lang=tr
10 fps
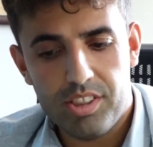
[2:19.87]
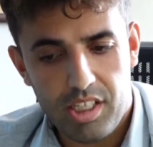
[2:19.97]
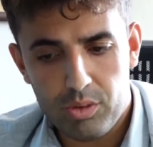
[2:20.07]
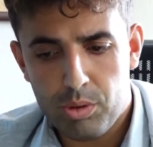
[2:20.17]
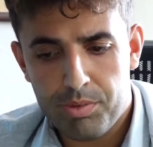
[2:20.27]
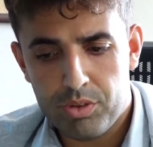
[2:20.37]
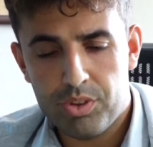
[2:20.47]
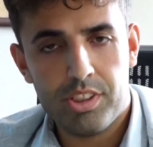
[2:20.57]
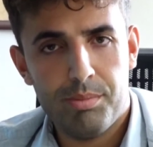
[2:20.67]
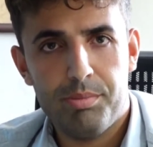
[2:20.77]
an kent otomasyon
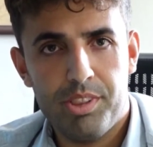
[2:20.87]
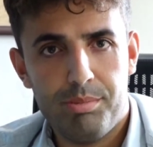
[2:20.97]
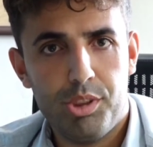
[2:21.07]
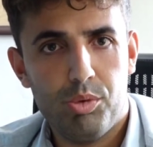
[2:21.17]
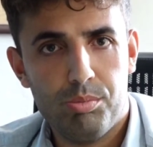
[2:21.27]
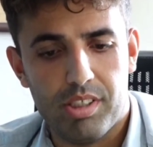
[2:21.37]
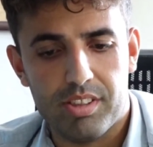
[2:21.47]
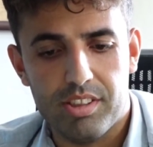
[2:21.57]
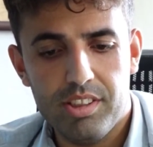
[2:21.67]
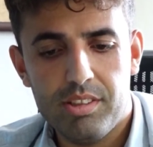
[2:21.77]
sistemini bitirmiş
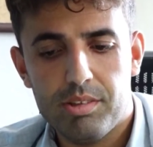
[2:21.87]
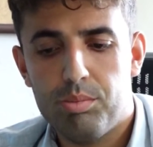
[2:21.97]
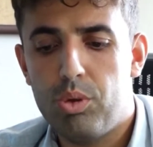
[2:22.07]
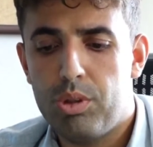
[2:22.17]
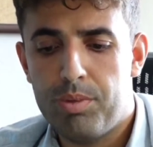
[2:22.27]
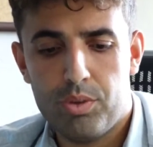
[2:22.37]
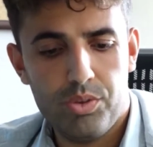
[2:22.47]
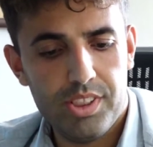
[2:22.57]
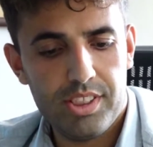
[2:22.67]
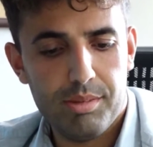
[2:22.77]
bulunmaktayız. Bu otomasyon
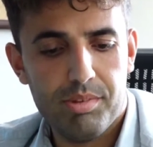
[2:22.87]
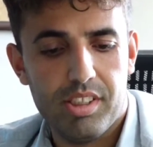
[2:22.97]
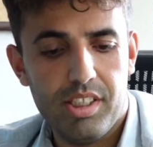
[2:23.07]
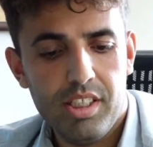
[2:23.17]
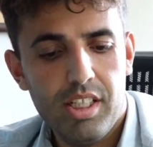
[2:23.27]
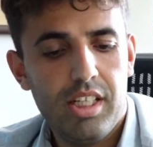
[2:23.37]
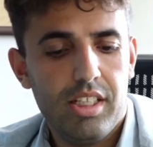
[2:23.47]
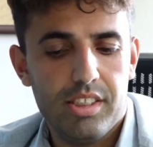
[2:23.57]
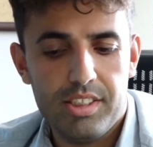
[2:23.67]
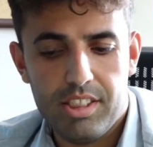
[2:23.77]
sisteminde
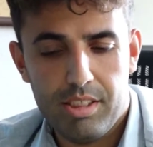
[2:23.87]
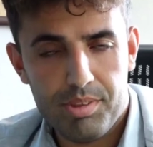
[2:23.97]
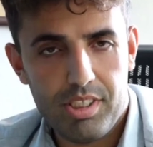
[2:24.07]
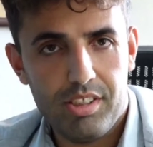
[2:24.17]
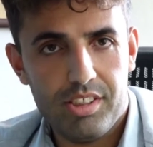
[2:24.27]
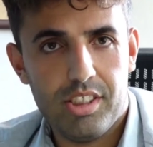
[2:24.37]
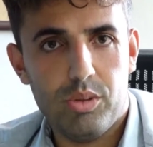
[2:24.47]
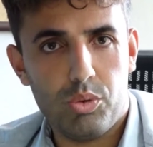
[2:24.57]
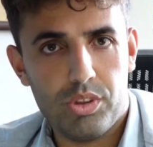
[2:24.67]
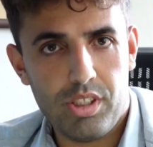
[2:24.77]
istediğimiz adrese
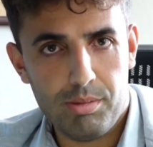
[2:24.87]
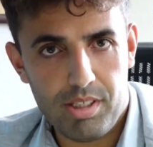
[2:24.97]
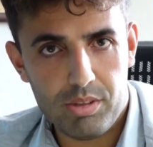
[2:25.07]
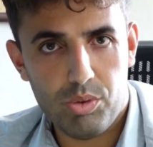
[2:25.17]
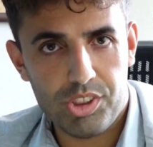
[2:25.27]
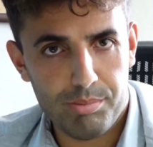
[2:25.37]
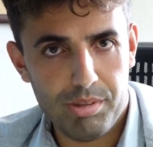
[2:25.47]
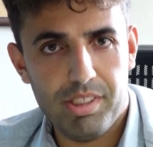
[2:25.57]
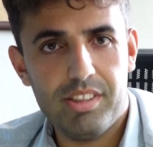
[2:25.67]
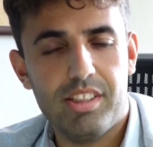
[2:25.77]
noktasal bazı
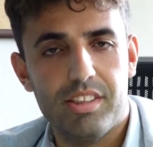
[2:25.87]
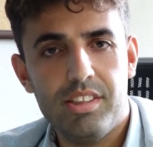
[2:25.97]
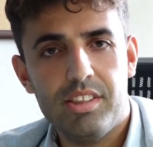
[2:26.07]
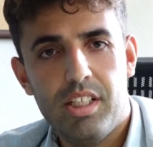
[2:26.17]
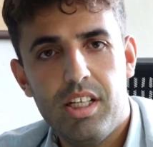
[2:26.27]
ulaşabilmekteyiz.